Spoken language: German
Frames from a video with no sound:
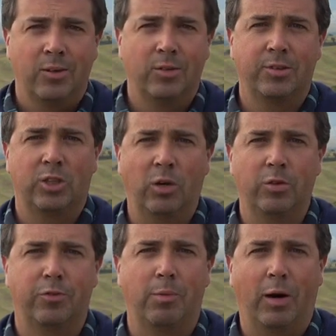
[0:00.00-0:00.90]
und Sie
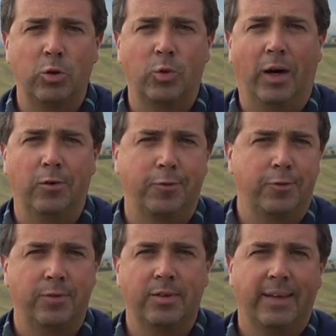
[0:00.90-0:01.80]
schauen vom Auto
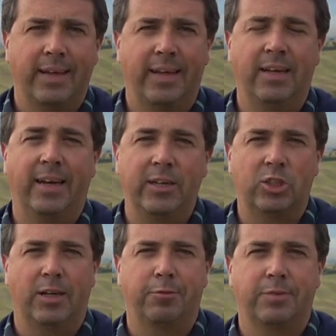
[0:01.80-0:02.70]
auf in die
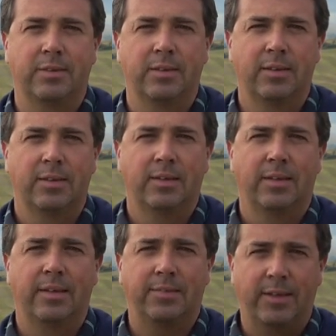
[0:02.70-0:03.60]
Landschaft,
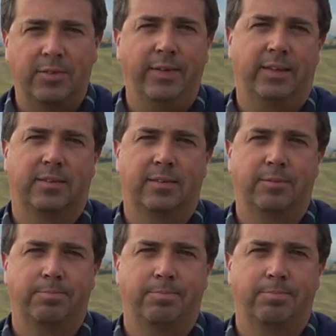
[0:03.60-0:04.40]
das erquickt.